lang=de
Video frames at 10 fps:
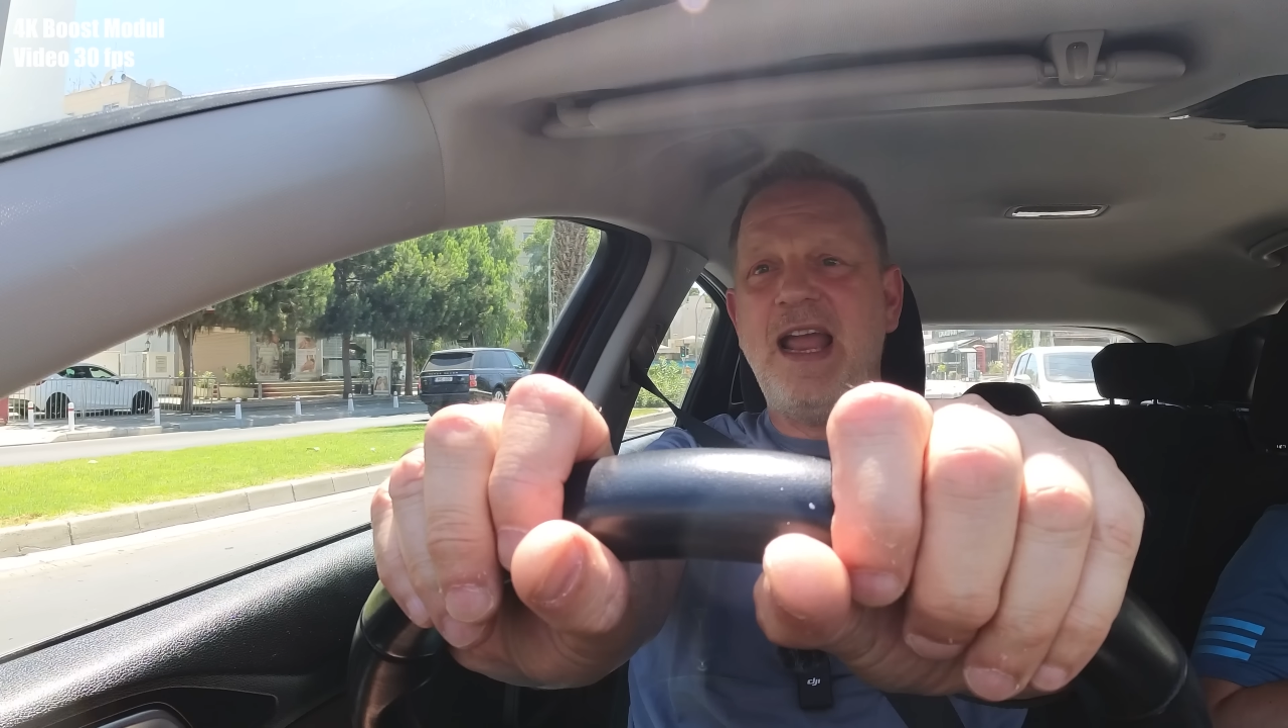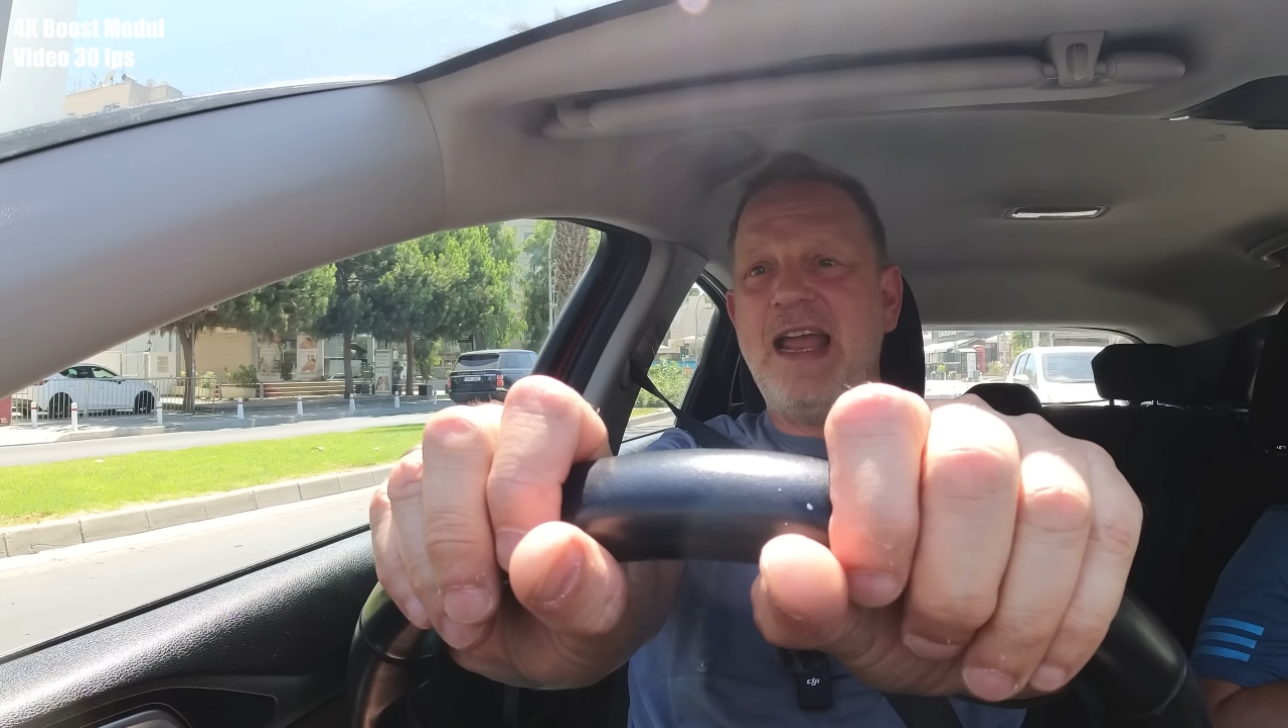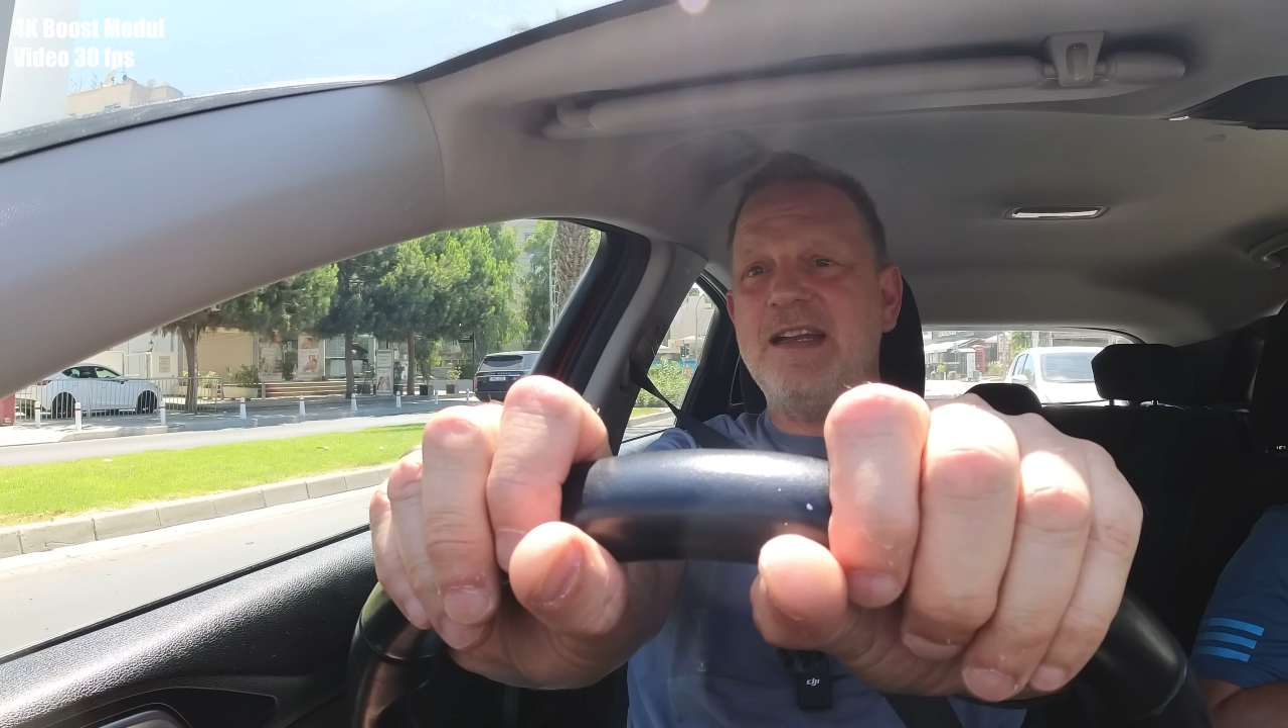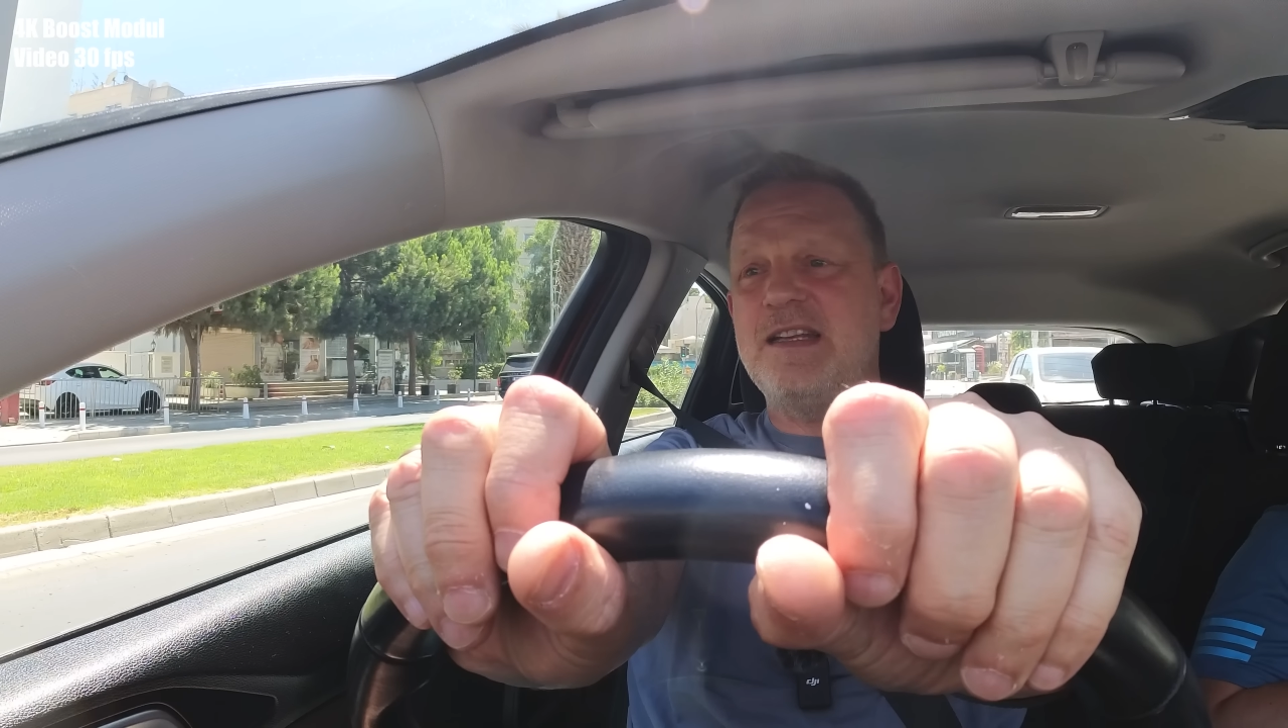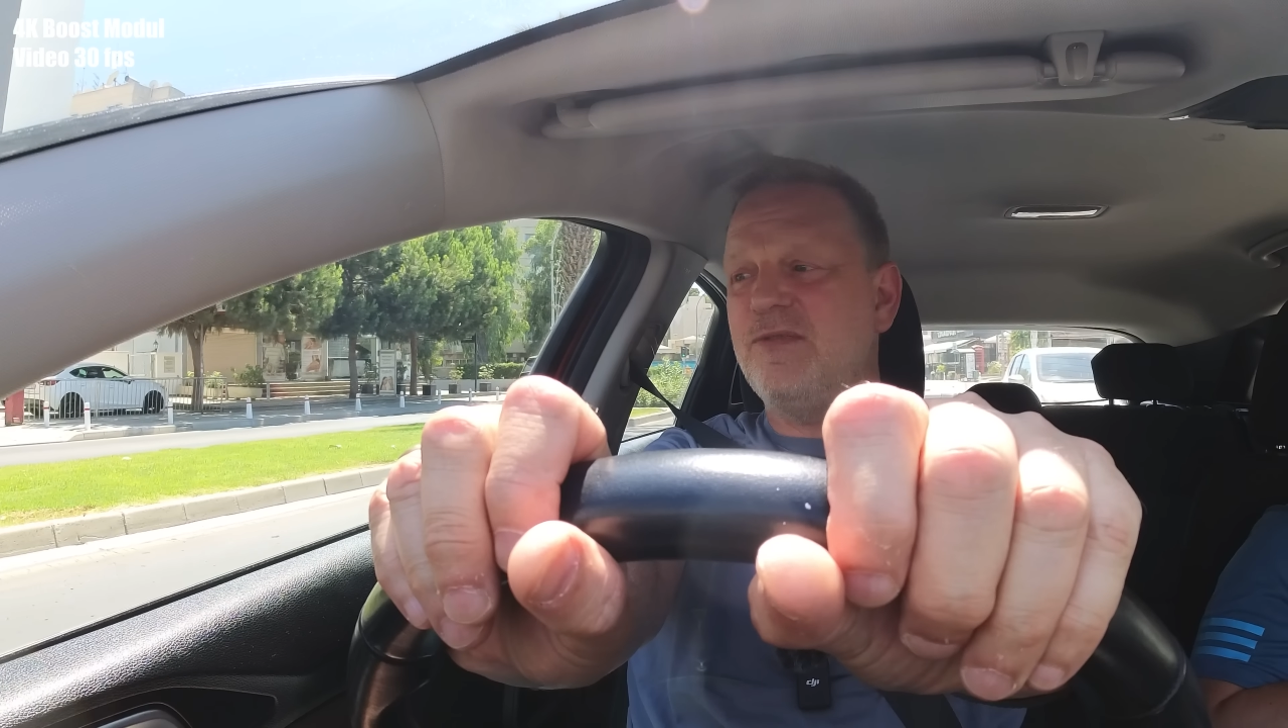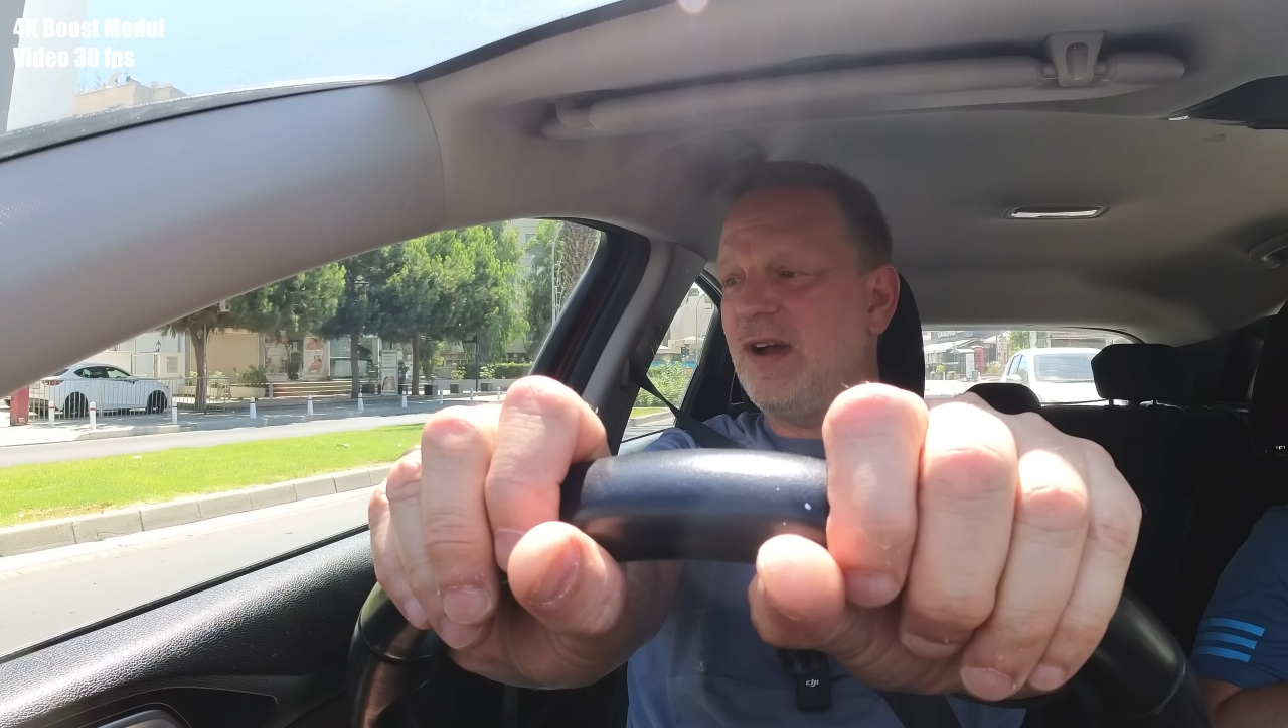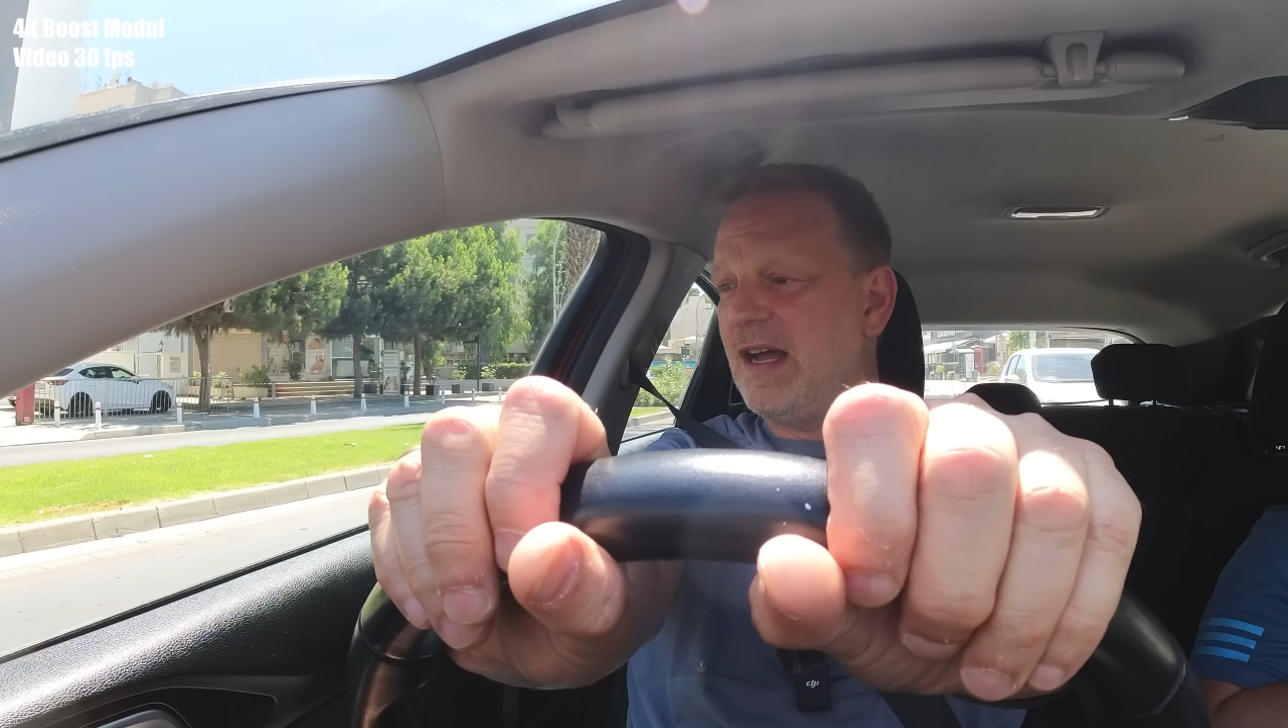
Active